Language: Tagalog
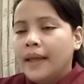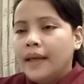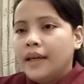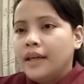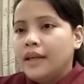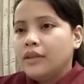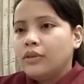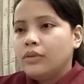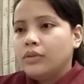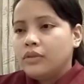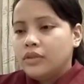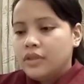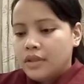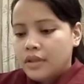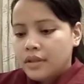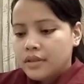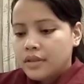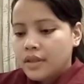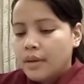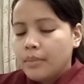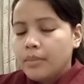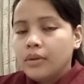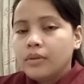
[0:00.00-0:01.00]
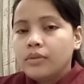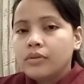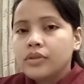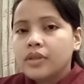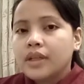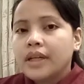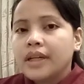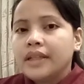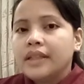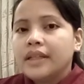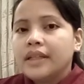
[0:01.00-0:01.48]
It, sinasabi ko
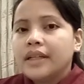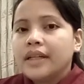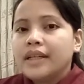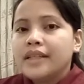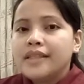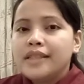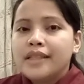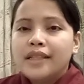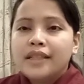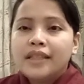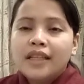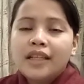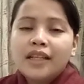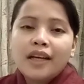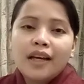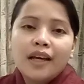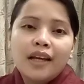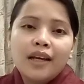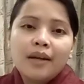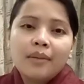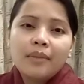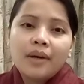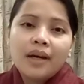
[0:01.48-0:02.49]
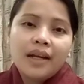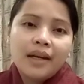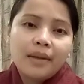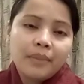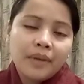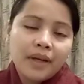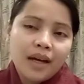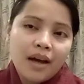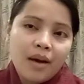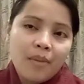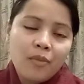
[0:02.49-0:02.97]
sa kanya kasi hindi na alam, alam
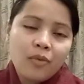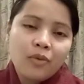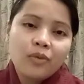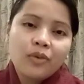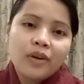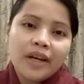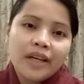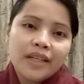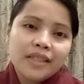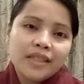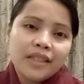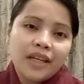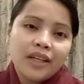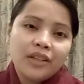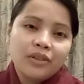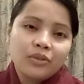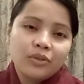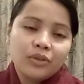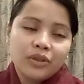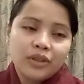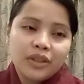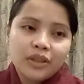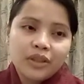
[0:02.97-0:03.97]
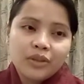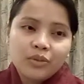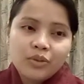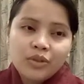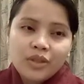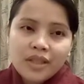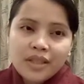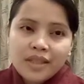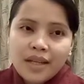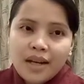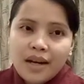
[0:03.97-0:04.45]
ng amo ko guys na in-order ko
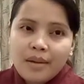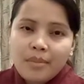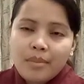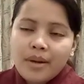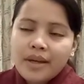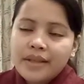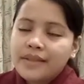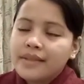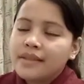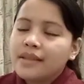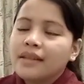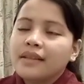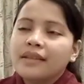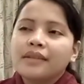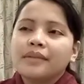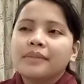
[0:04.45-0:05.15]
siya sa labas.